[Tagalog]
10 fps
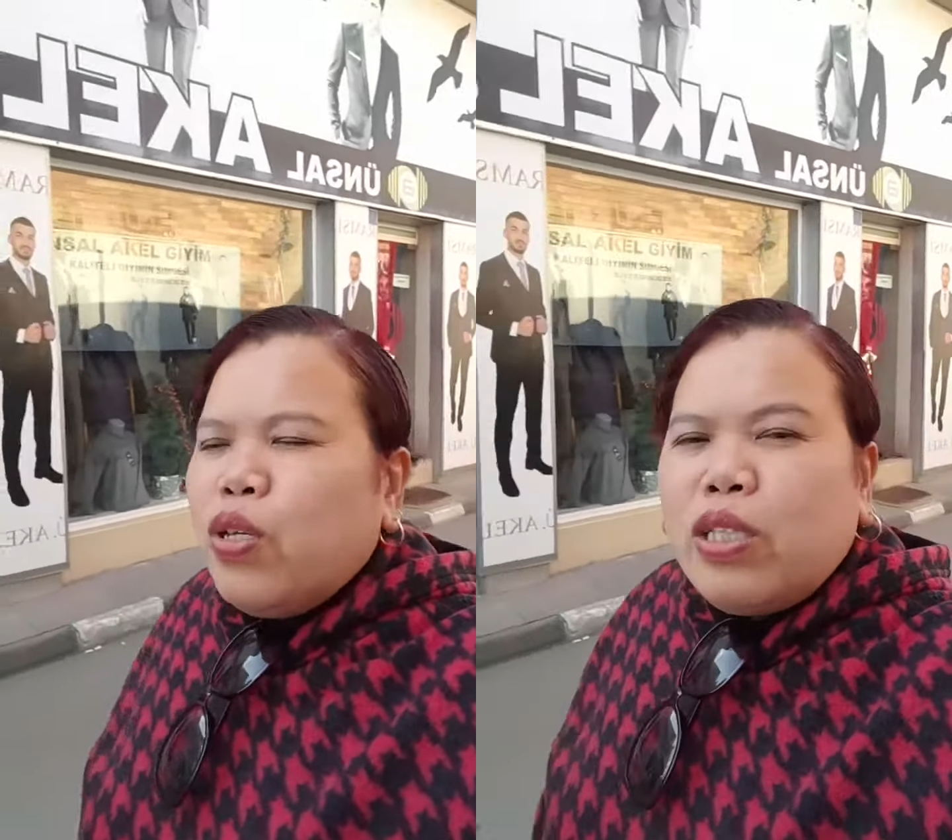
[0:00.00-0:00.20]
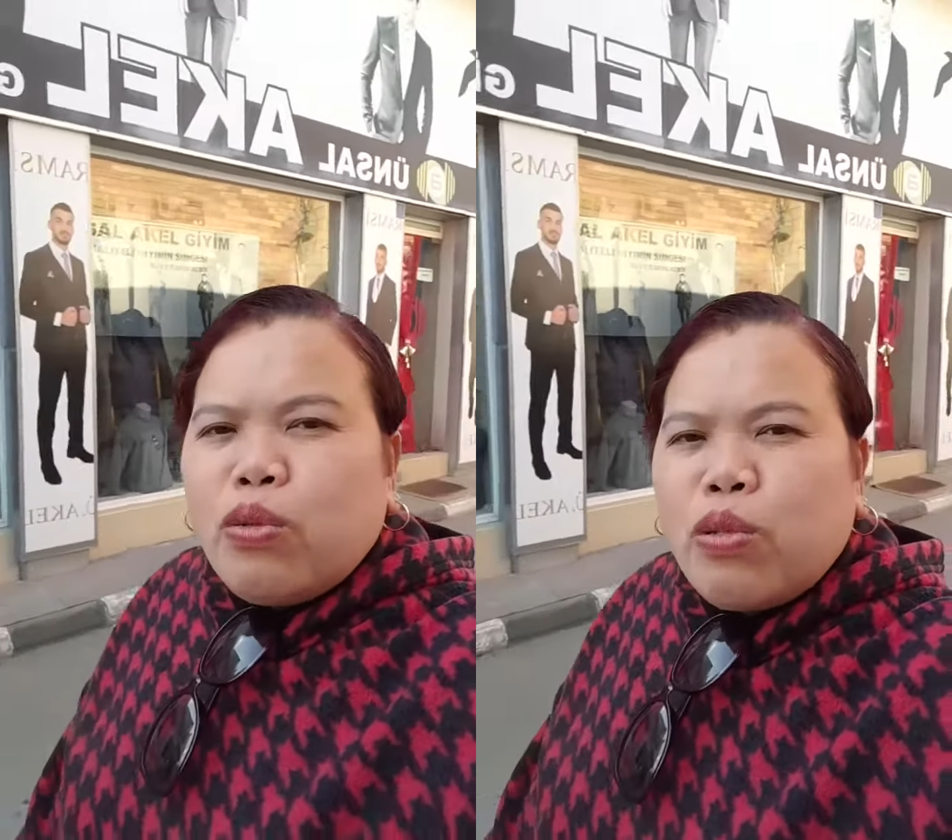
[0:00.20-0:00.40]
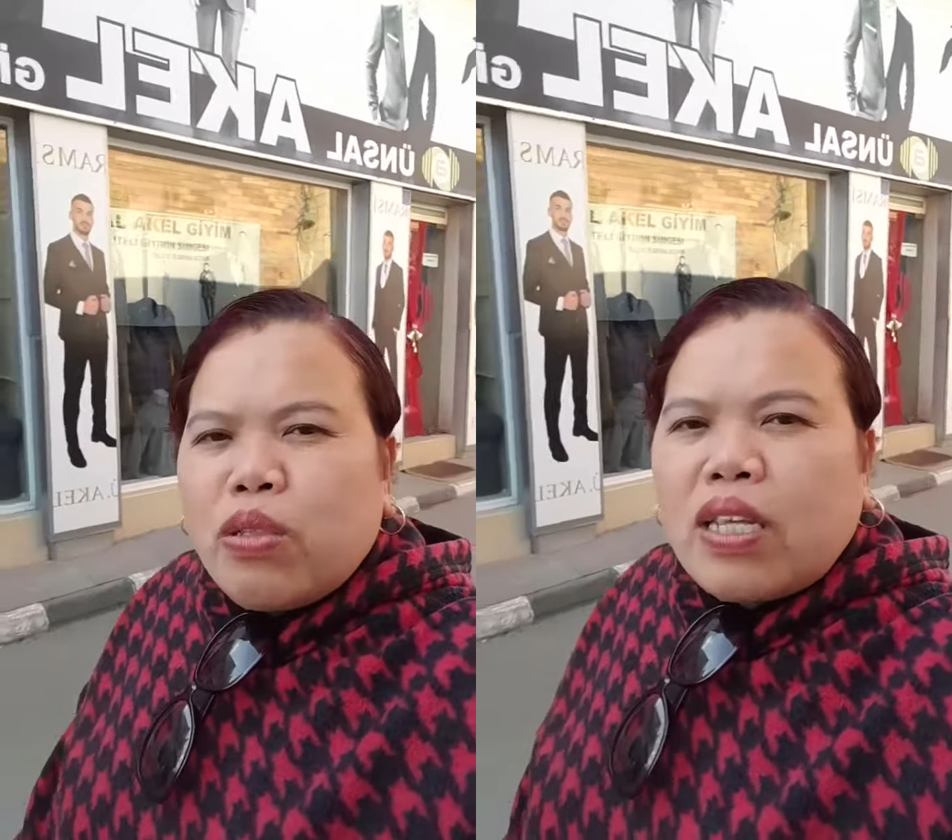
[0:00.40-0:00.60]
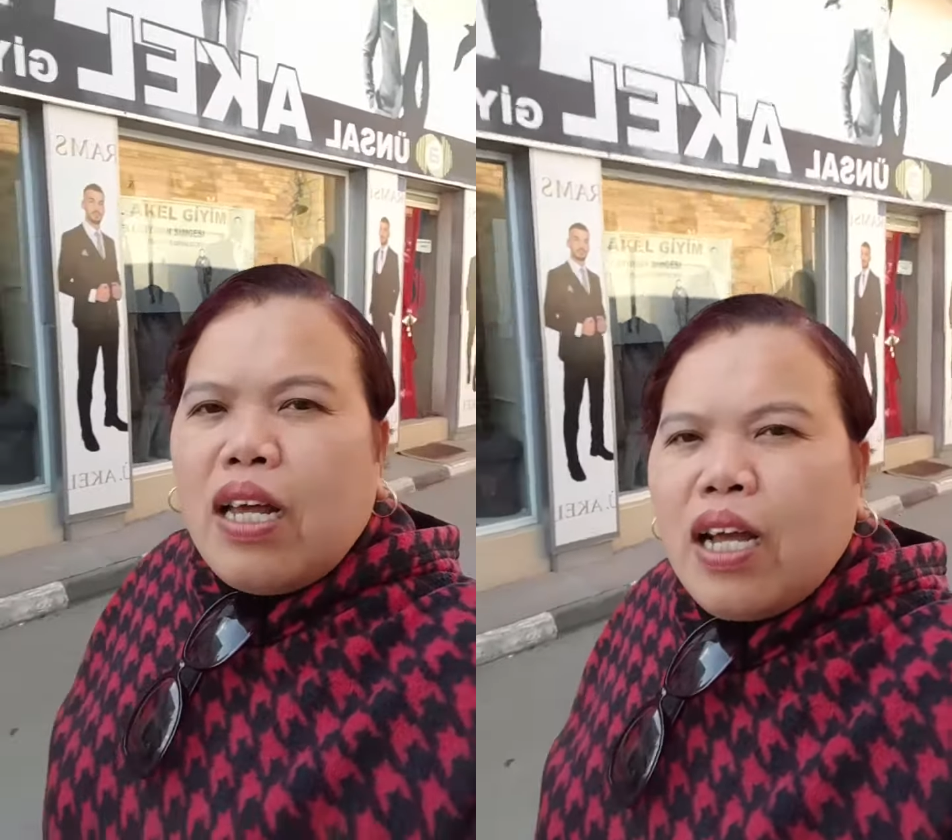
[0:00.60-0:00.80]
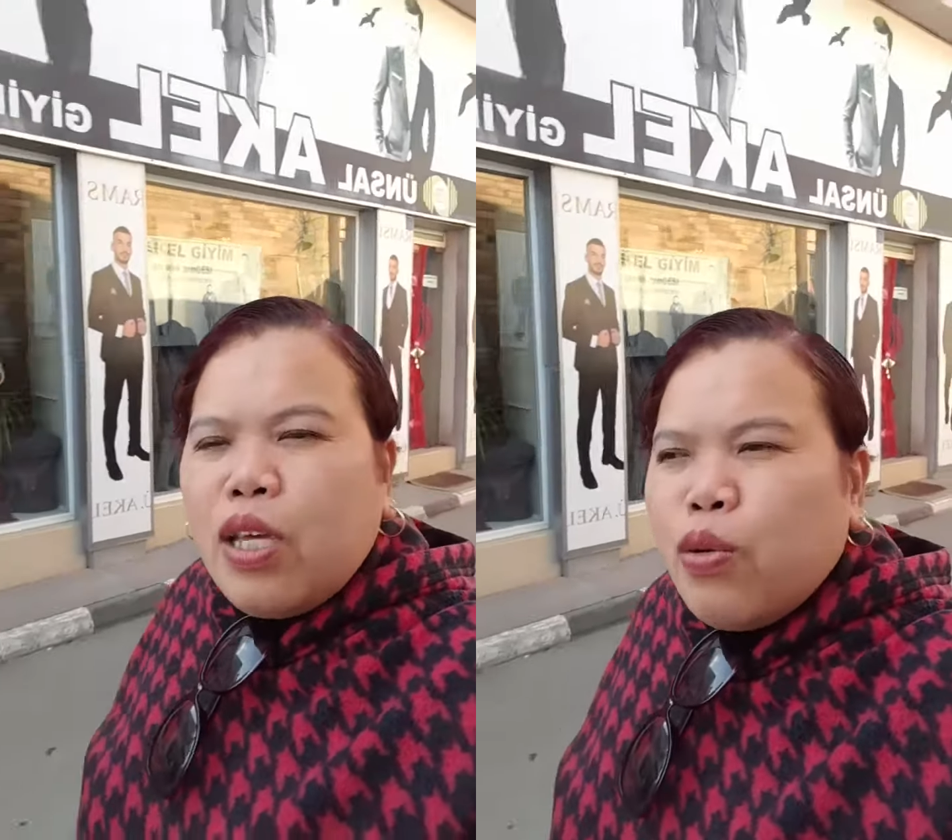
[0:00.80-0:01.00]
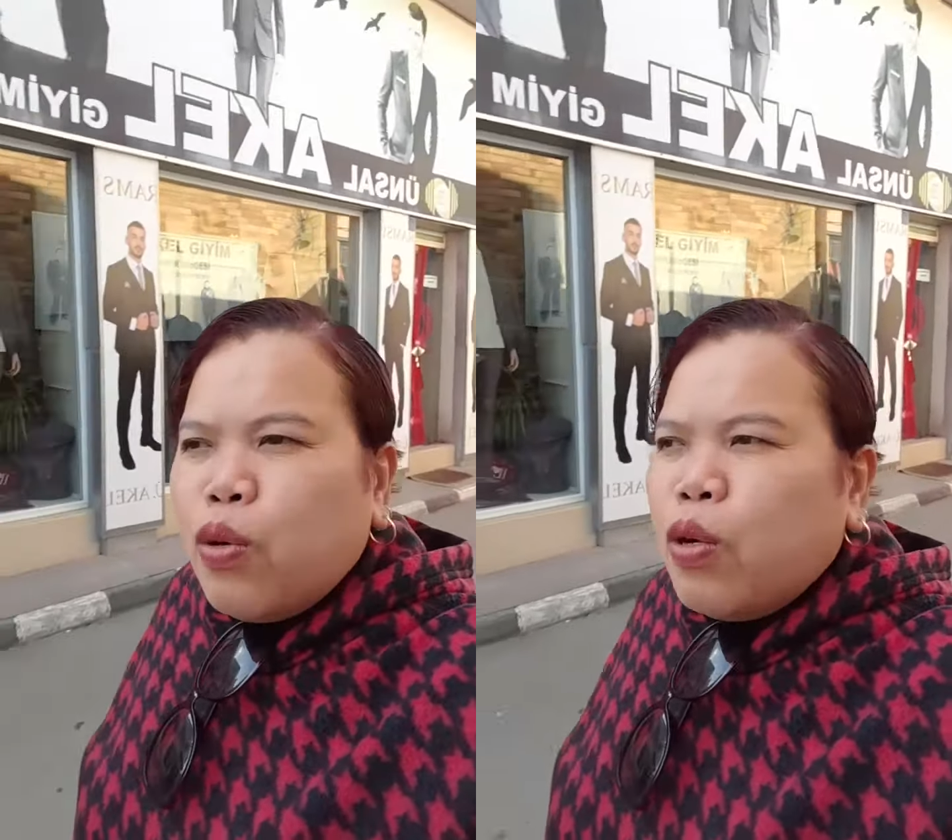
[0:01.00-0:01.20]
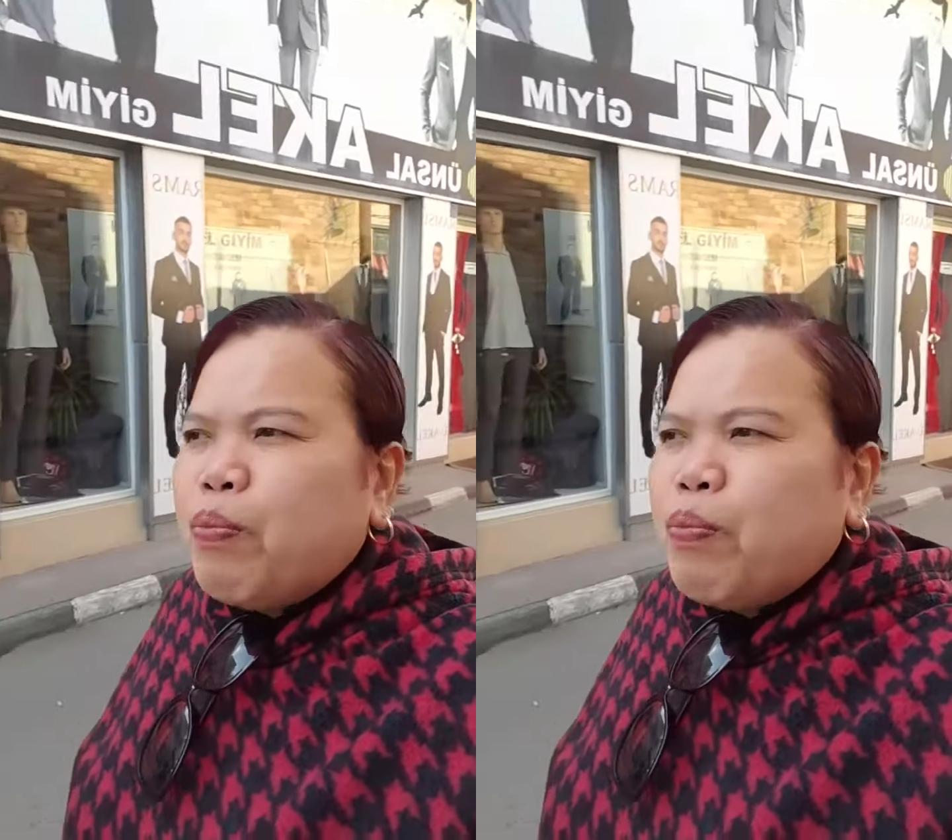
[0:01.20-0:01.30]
ito talaga yung